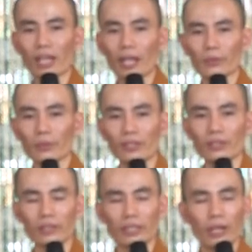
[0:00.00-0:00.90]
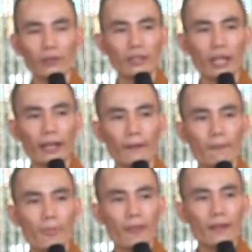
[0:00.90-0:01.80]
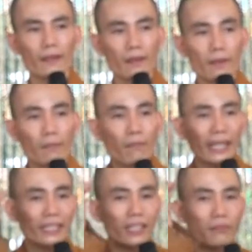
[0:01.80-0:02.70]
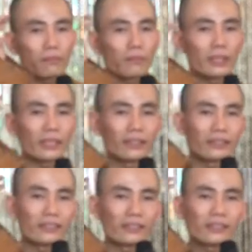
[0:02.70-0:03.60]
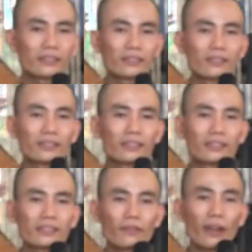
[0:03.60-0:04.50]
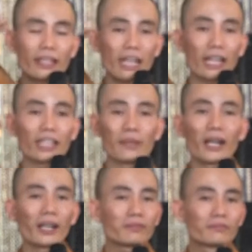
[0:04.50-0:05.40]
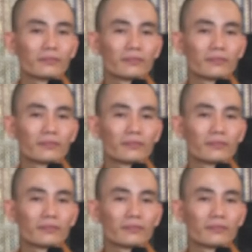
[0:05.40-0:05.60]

đẹp rồi bây giờ héo tàn. Mấy cái đó mình có phải trải nghiệm không?